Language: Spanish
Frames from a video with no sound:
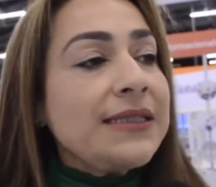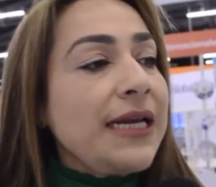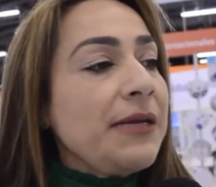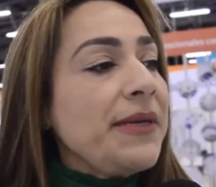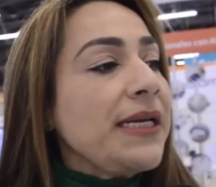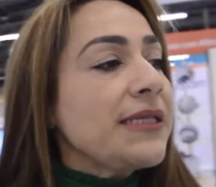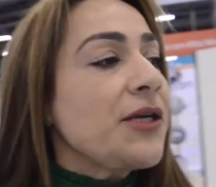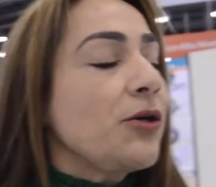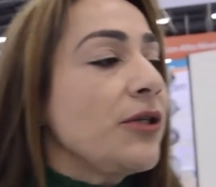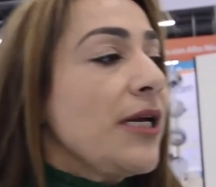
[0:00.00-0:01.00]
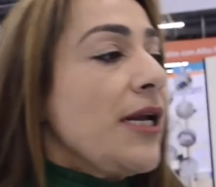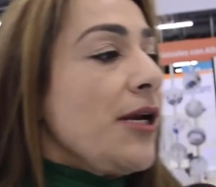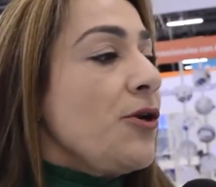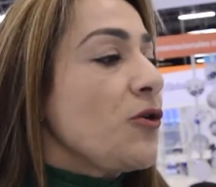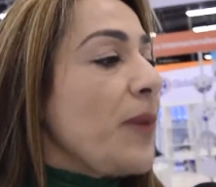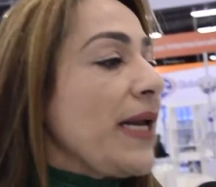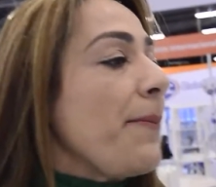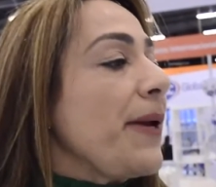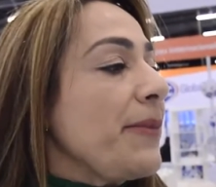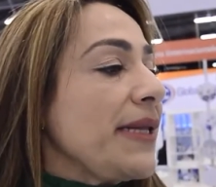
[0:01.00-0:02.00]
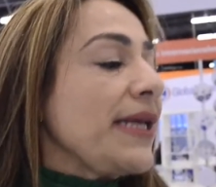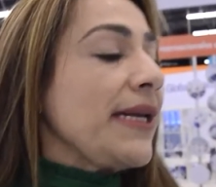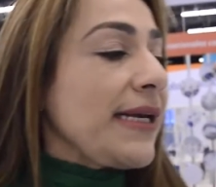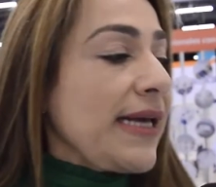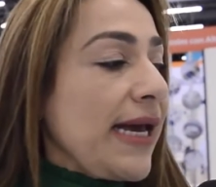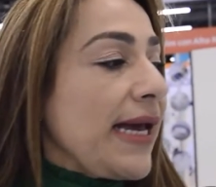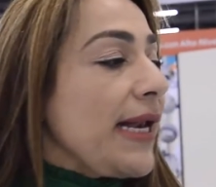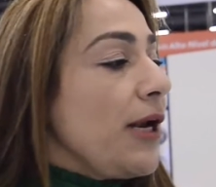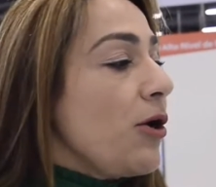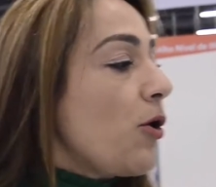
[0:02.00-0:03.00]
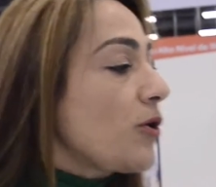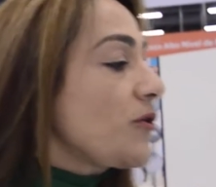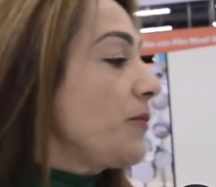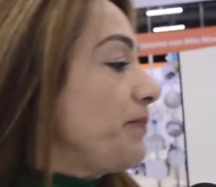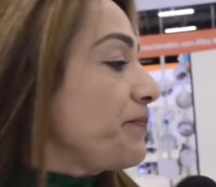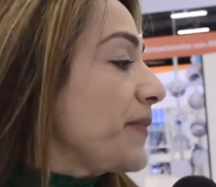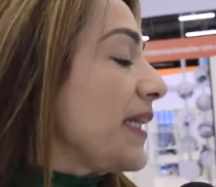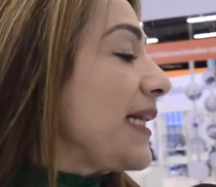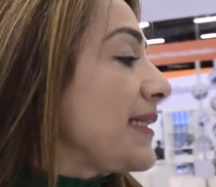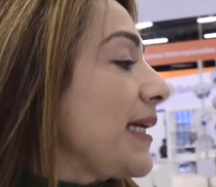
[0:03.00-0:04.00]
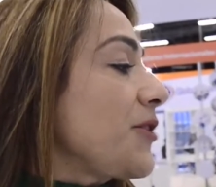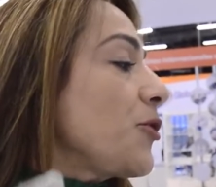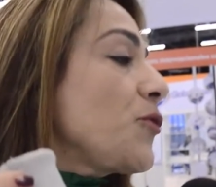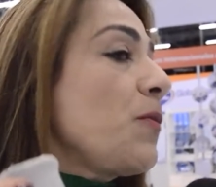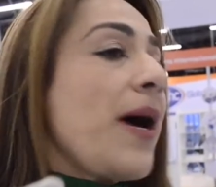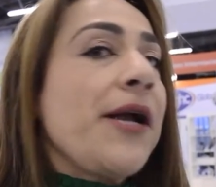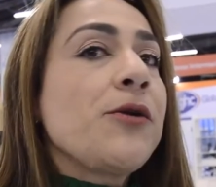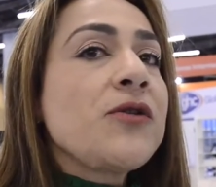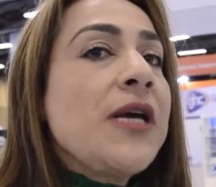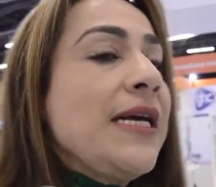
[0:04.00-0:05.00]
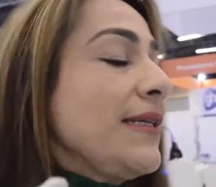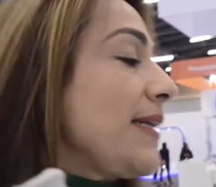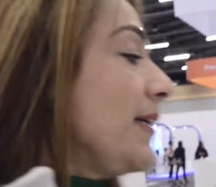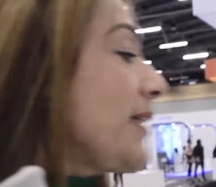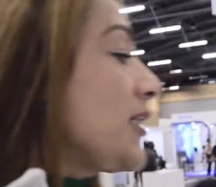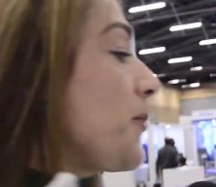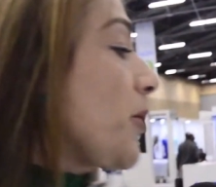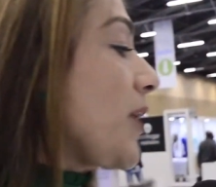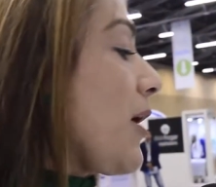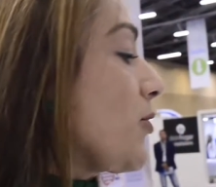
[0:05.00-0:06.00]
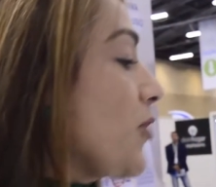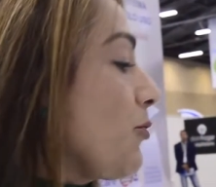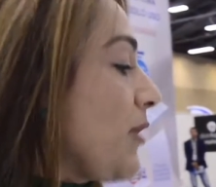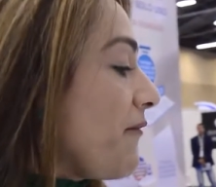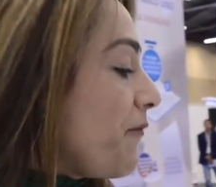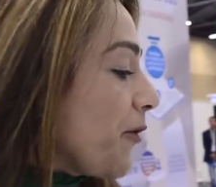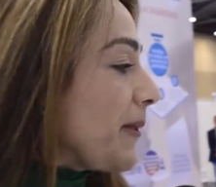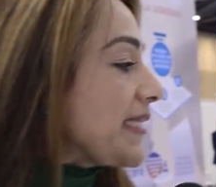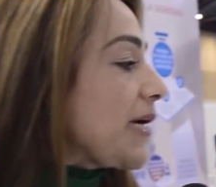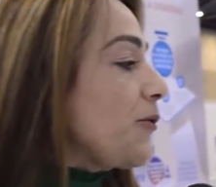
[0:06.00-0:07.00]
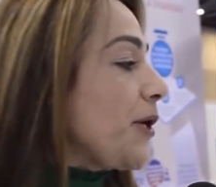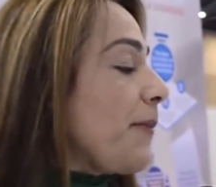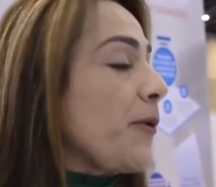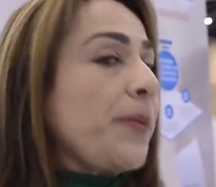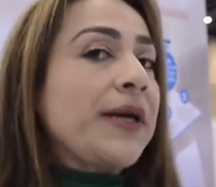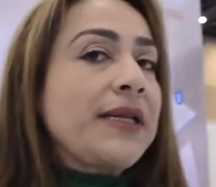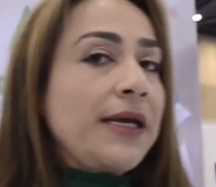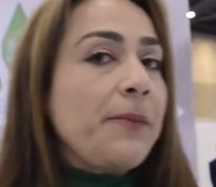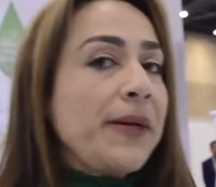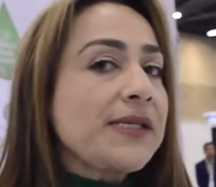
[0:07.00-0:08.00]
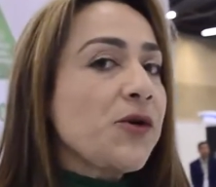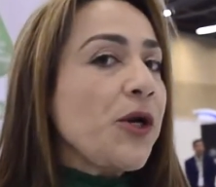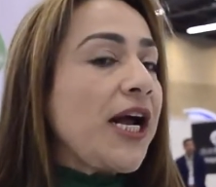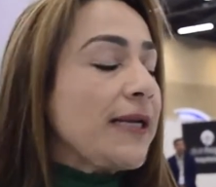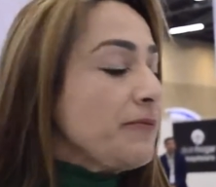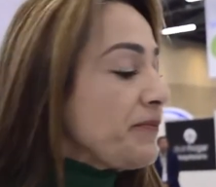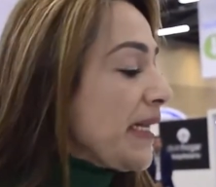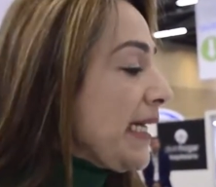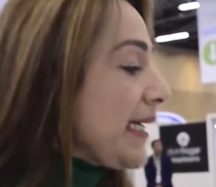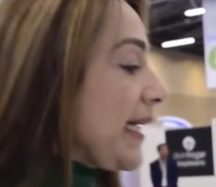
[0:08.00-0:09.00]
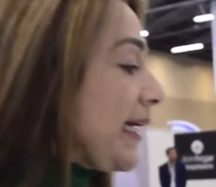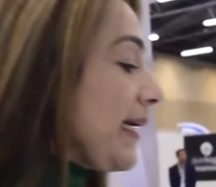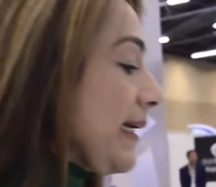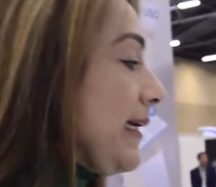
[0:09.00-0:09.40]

de eliminación nos van a permitir que los desechos humanos sean transportados de una forma segura por parte del personal que